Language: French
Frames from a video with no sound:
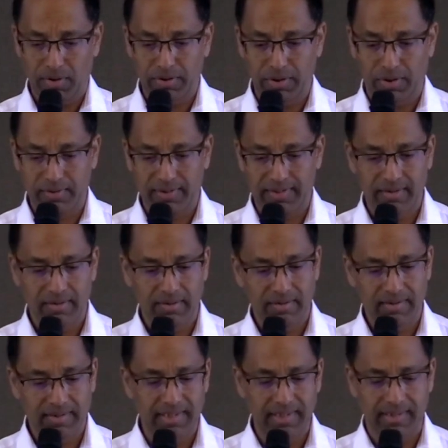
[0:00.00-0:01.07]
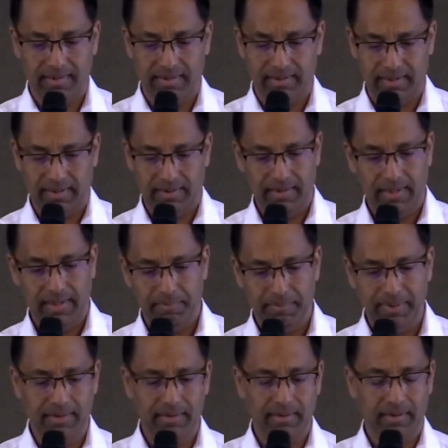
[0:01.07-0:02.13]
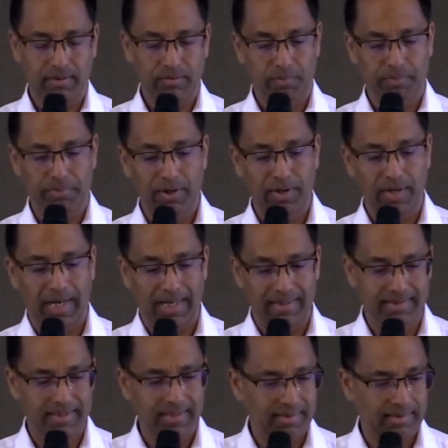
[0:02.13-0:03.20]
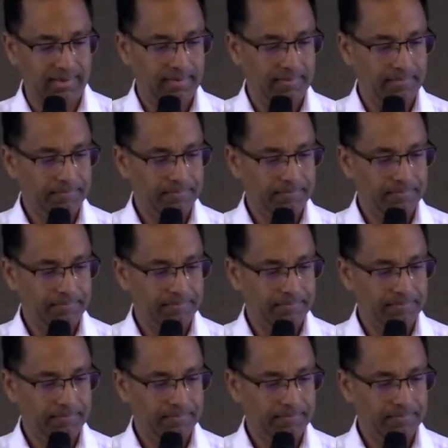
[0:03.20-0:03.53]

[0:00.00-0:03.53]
dans Tite, l'épître de Paul à Titre,